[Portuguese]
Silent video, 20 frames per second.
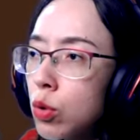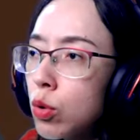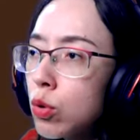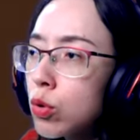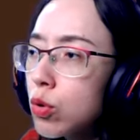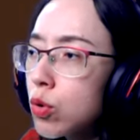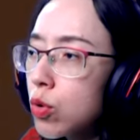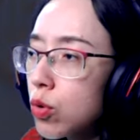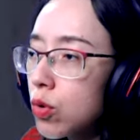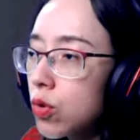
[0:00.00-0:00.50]

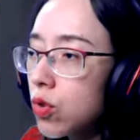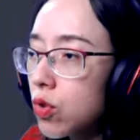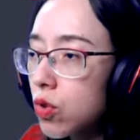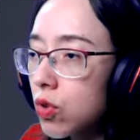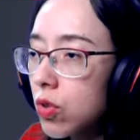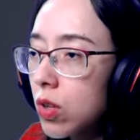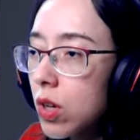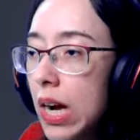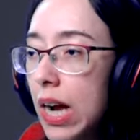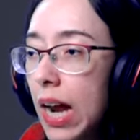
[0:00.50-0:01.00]

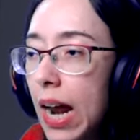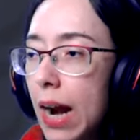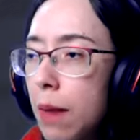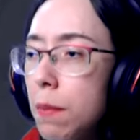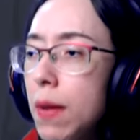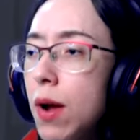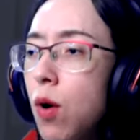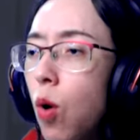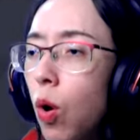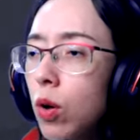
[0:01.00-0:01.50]
dutos. Galera,
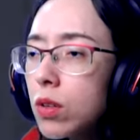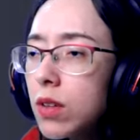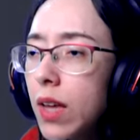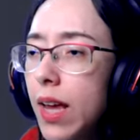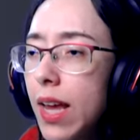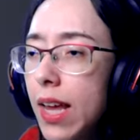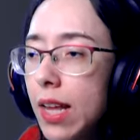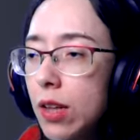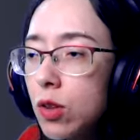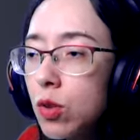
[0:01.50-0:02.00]
me conta
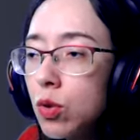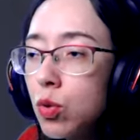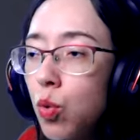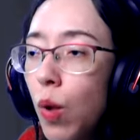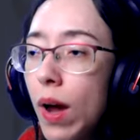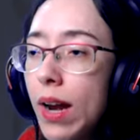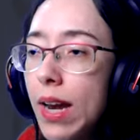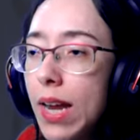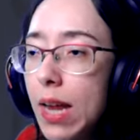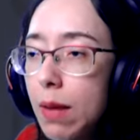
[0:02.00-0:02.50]
aí do
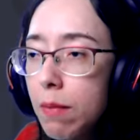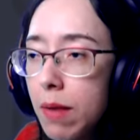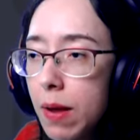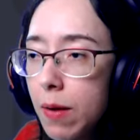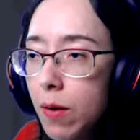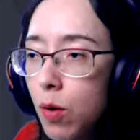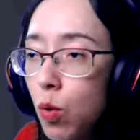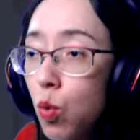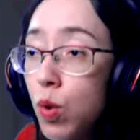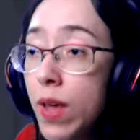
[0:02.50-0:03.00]

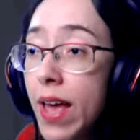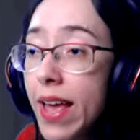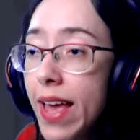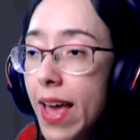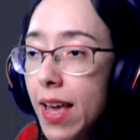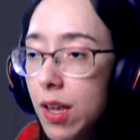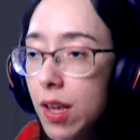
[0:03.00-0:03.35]
anime. O que, que é